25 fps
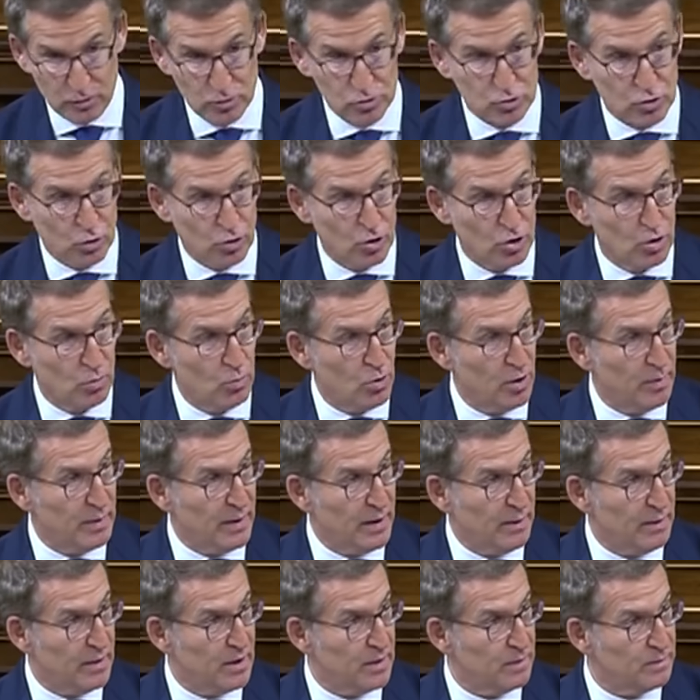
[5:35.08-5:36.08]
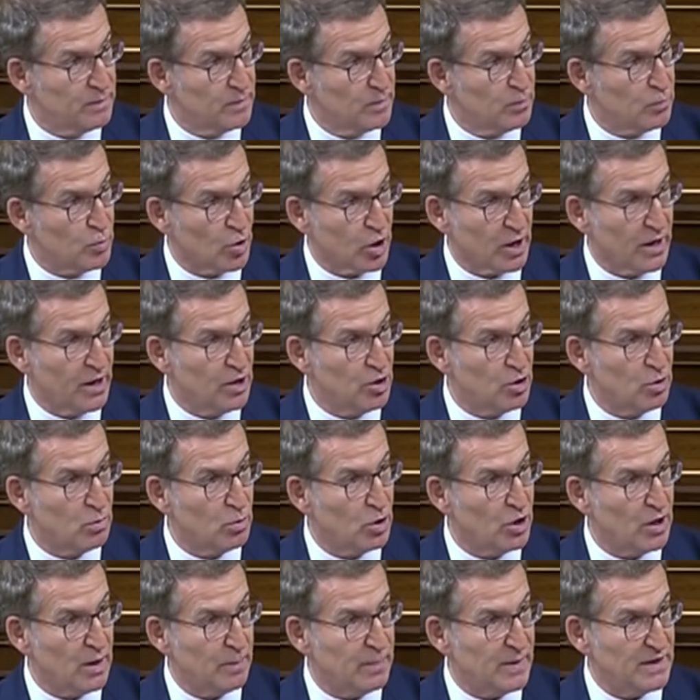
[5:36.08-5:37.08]
un turno muy breve porque no
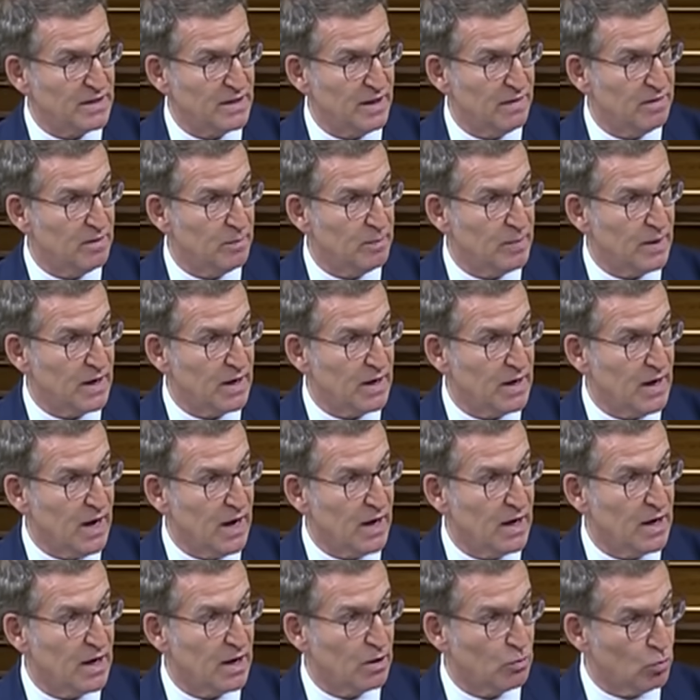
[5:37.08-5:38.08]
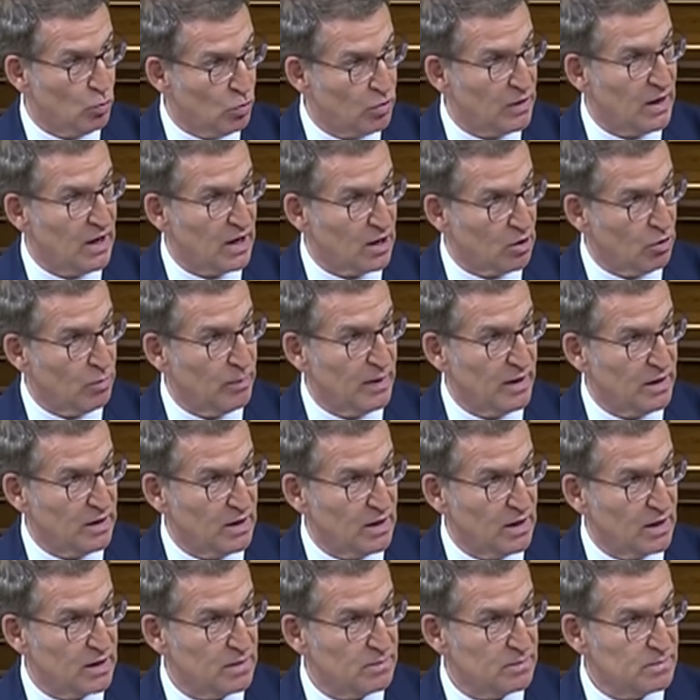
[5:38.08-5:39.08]
voy a participar en el Club de la
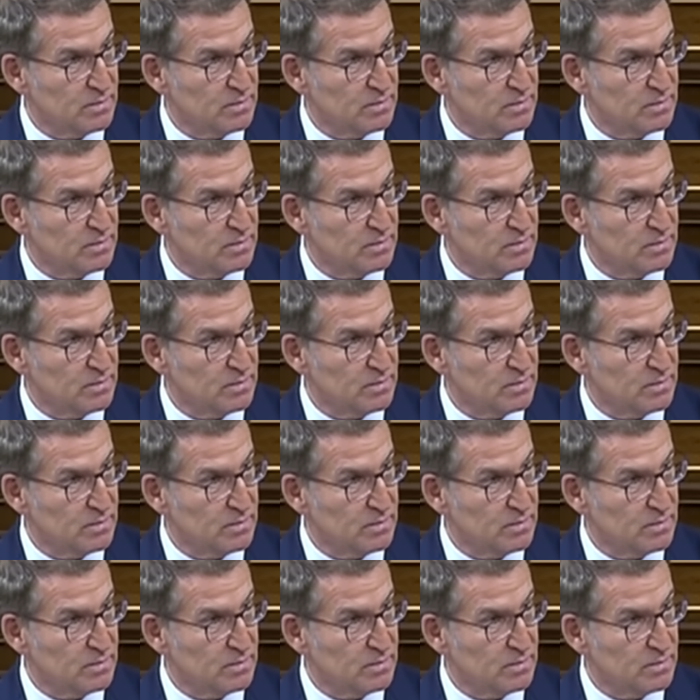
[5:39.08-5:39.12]
Comedia.